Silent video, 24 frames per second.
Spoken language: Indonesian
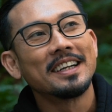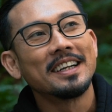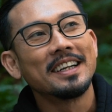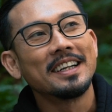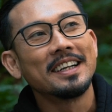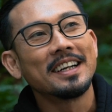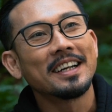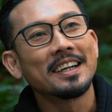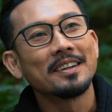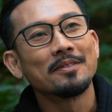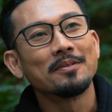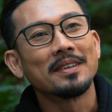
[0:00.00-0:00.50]

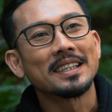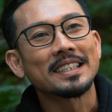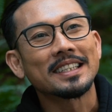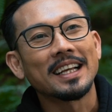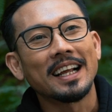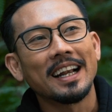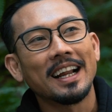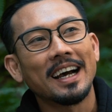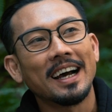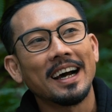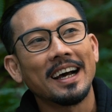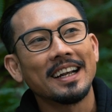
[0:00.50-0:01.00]
Ini kan
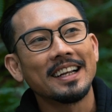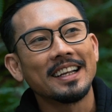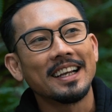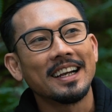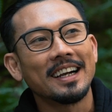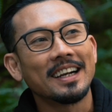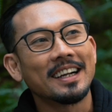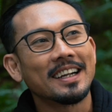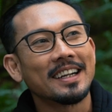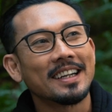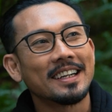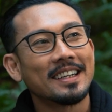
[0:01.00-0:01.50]
masalah hal
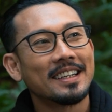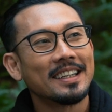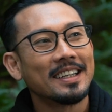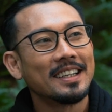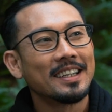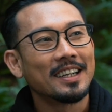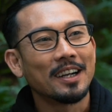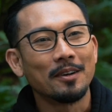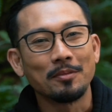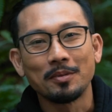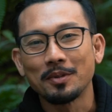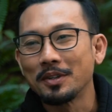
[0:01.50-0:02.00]
yang
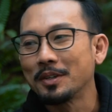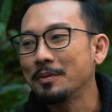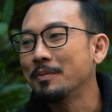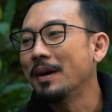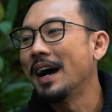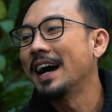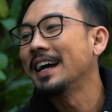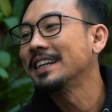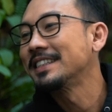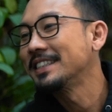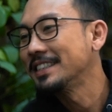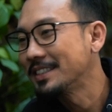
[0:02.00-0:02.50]
nggak perlu
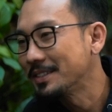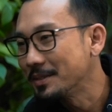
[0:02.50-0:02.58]
dibahas sih